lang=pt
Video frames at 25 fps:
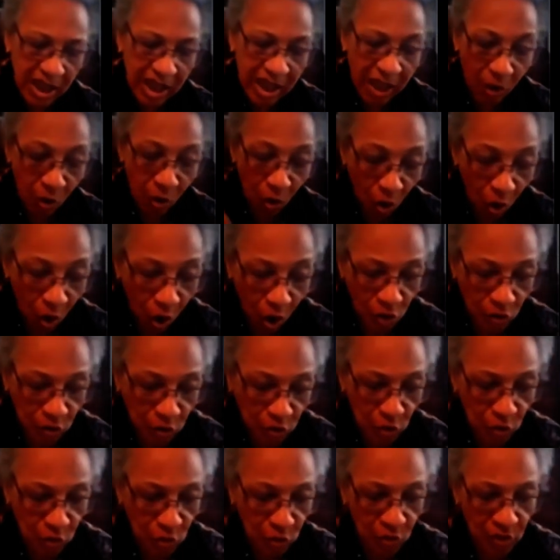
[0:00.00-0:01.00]
A
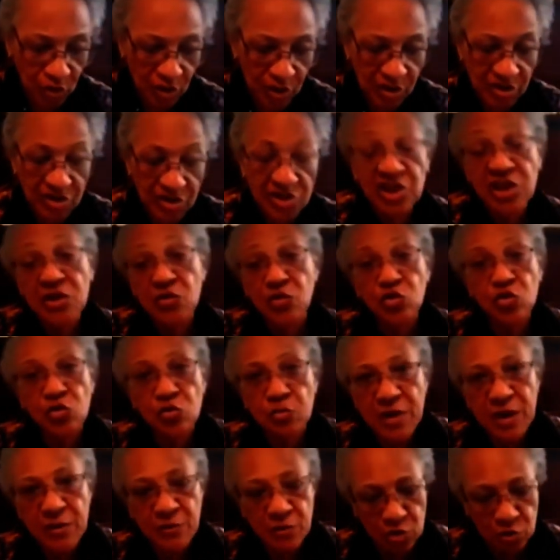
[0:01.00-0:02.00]
outro, segundo
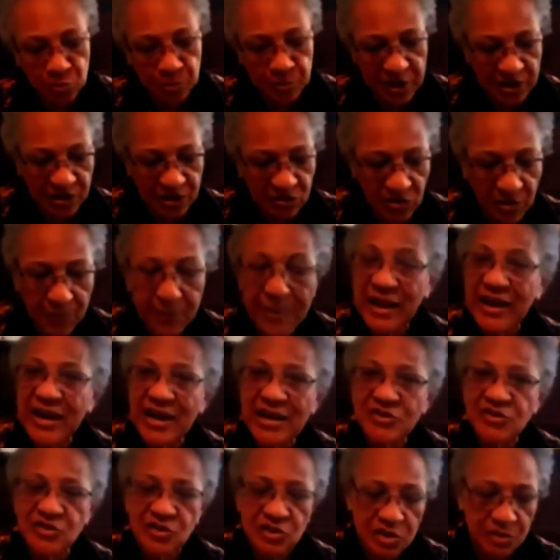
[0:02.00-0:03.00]
o mesmo Espírito, a
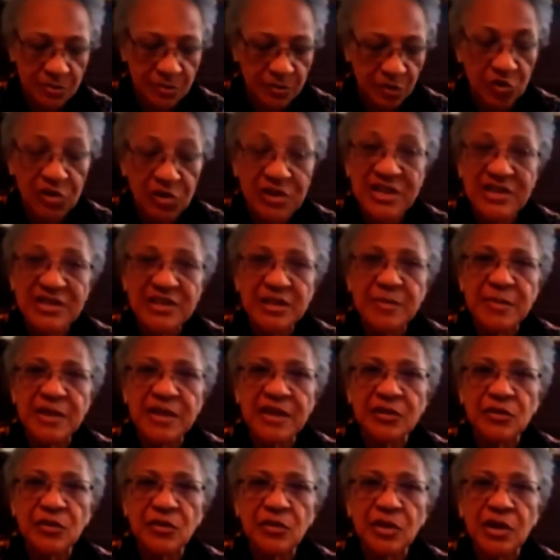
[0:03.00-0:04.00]
palavra de
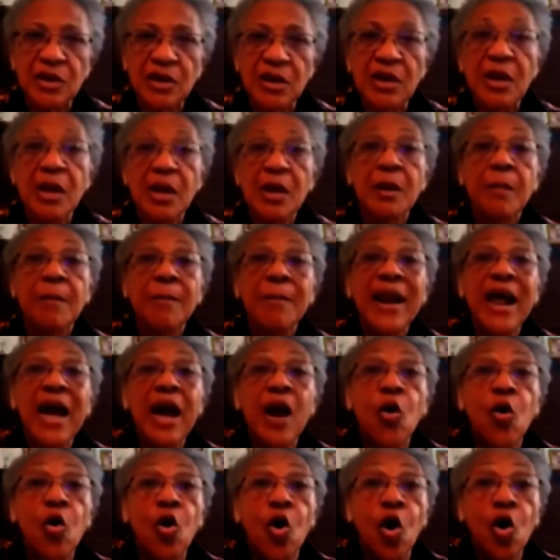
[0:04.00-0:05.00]
conhecimento.
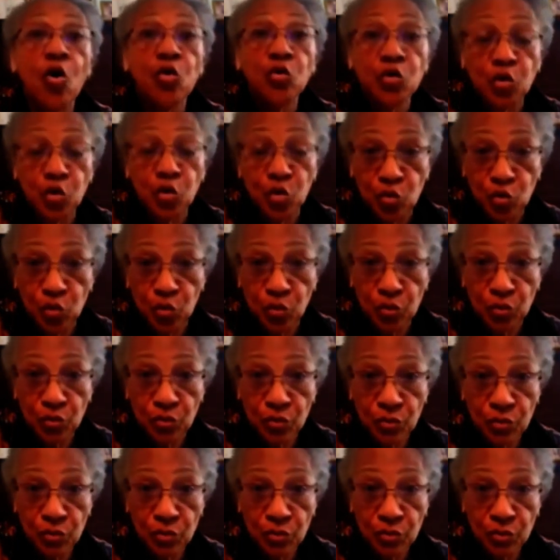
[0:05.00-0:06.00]
Para outro,
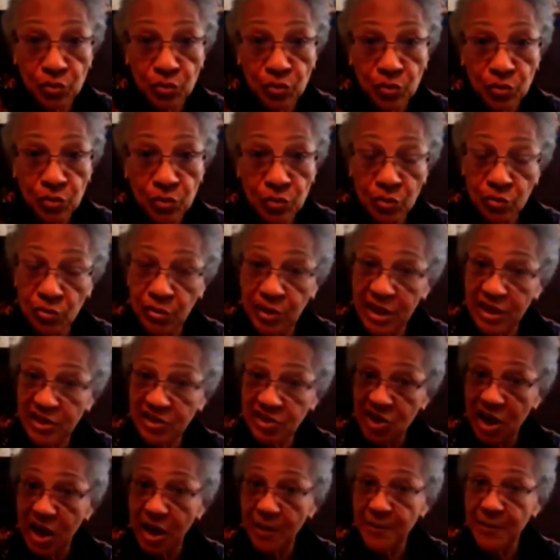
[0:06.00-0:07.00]
não é
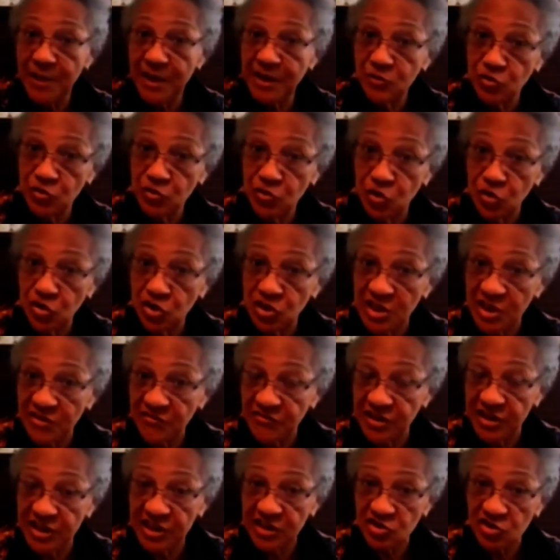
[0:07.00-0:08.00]
já para os dois da
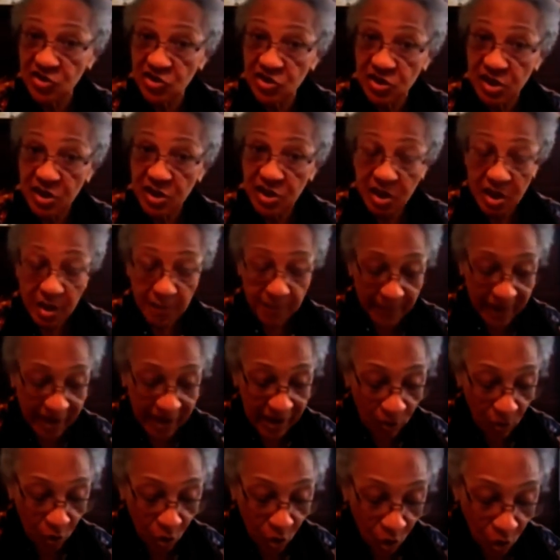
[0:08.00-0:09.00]
frente.
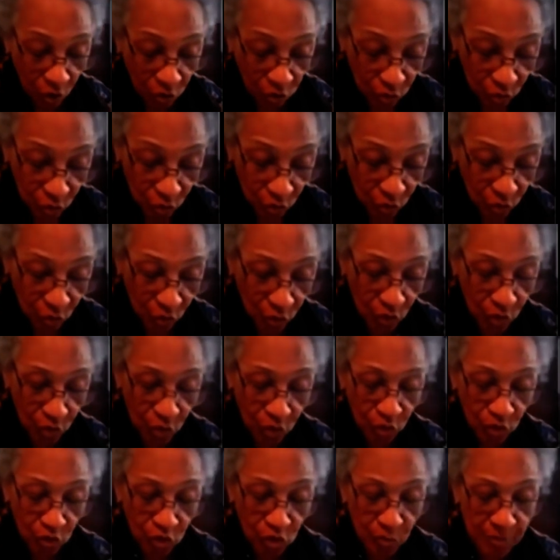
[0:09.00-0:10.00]
Para outro,
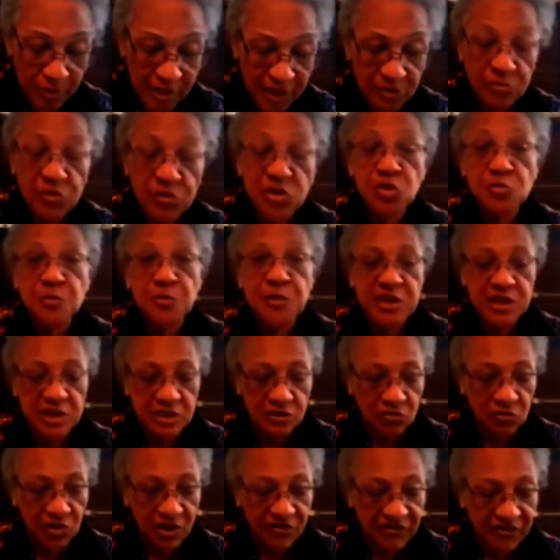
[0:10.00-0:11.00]
no mesmo
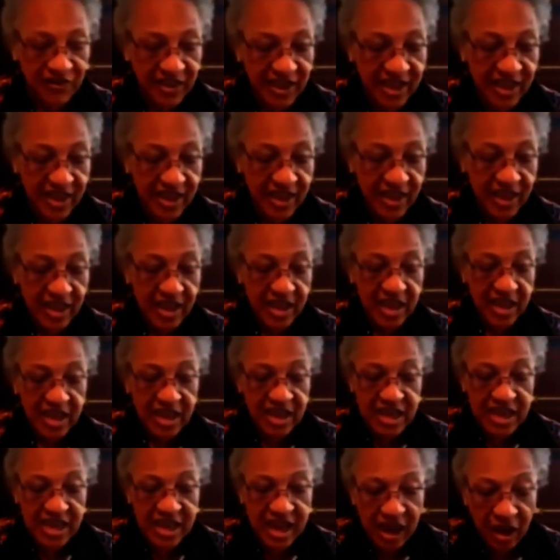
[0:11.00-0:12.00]
Espírito, a fé.
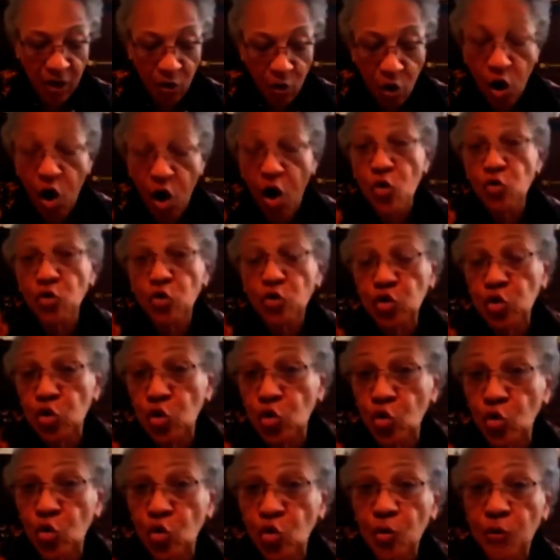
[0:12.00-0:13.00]
E a
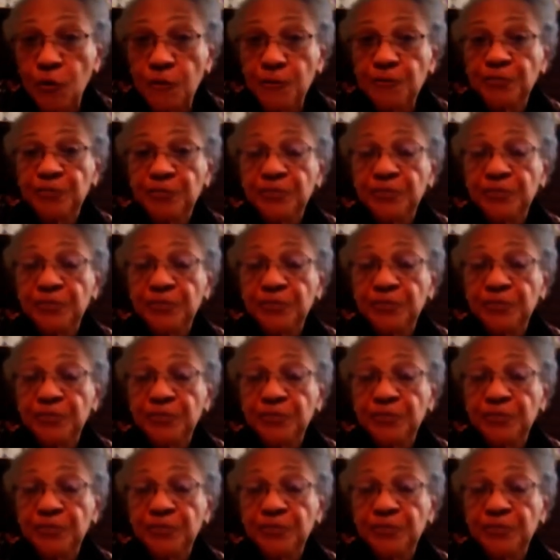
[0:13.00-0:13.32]
outro,